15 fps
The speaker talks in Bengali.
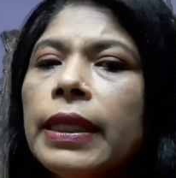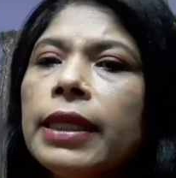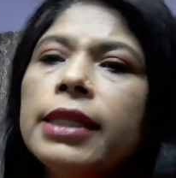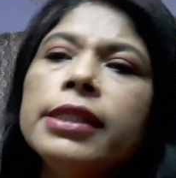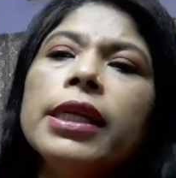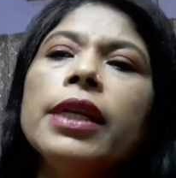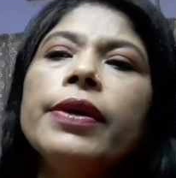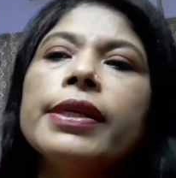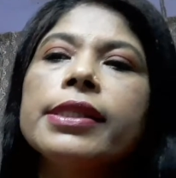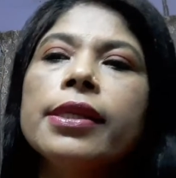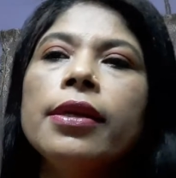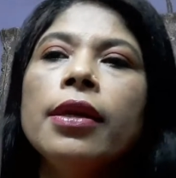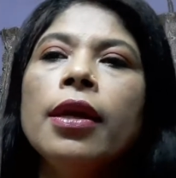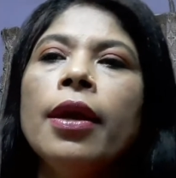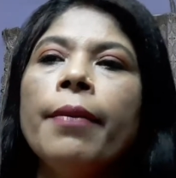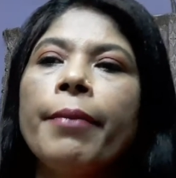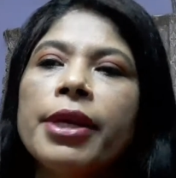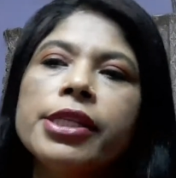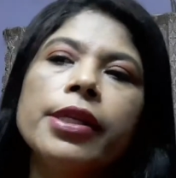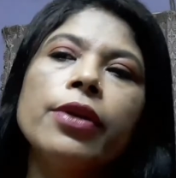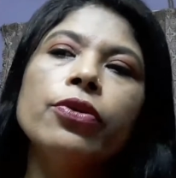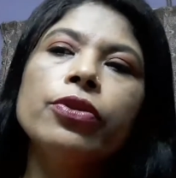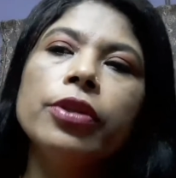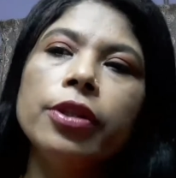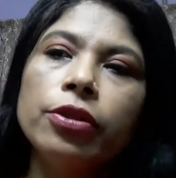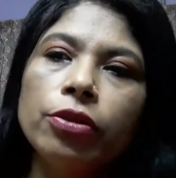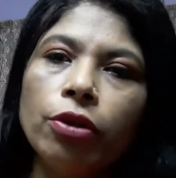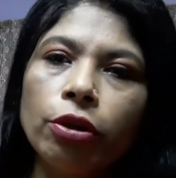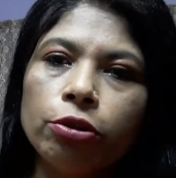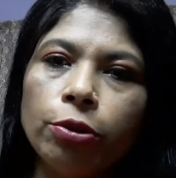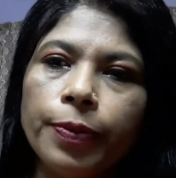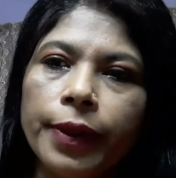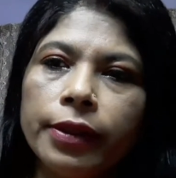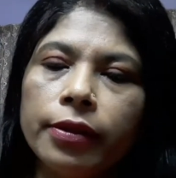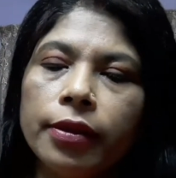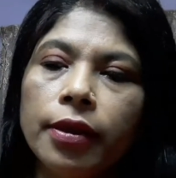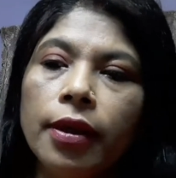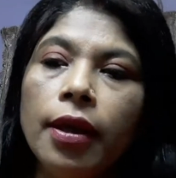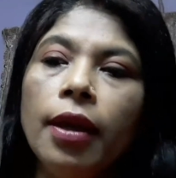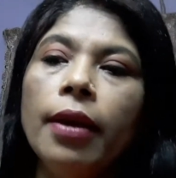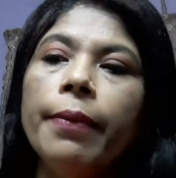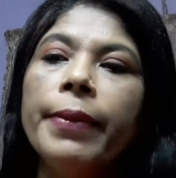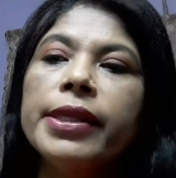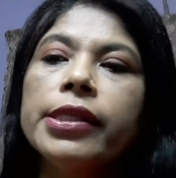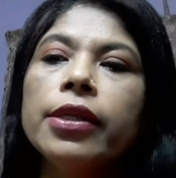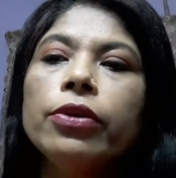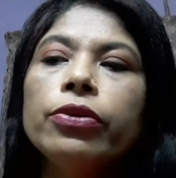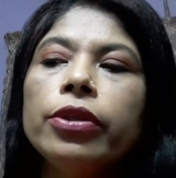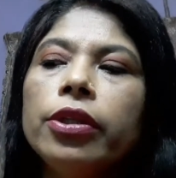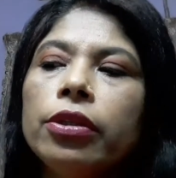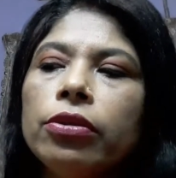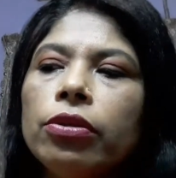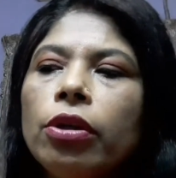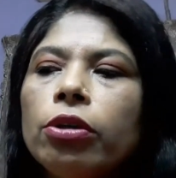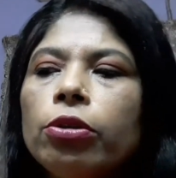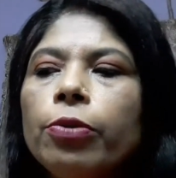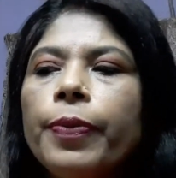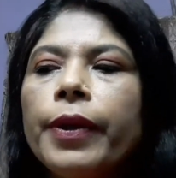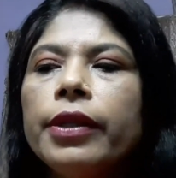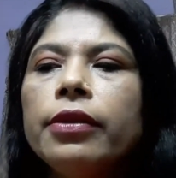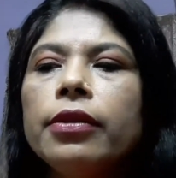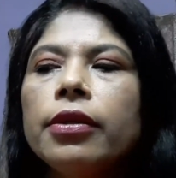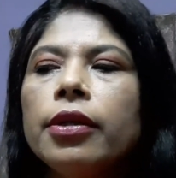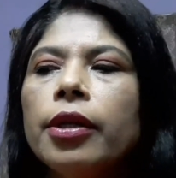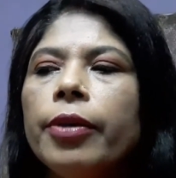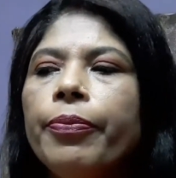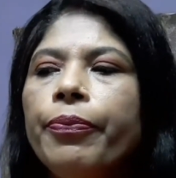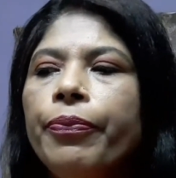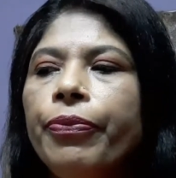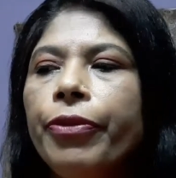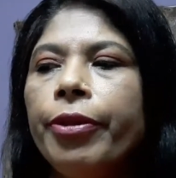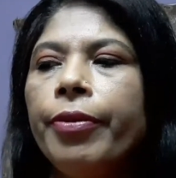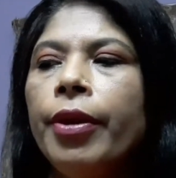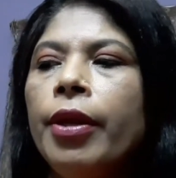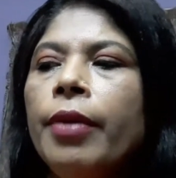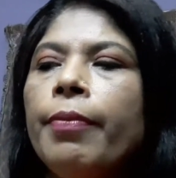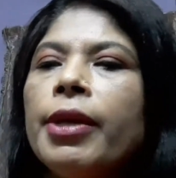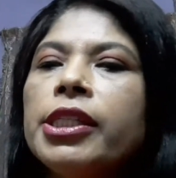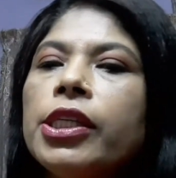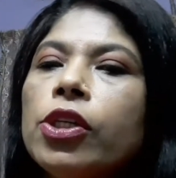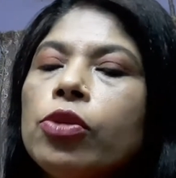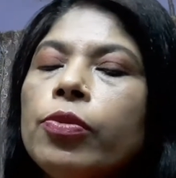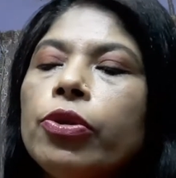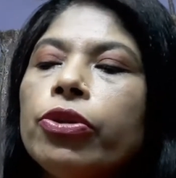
এছাড়া আছে মাসিকে অতিরিক্ত রক্তপাত মাসিকে অতিরিক্ত রক্তপাত মাসিকের সময়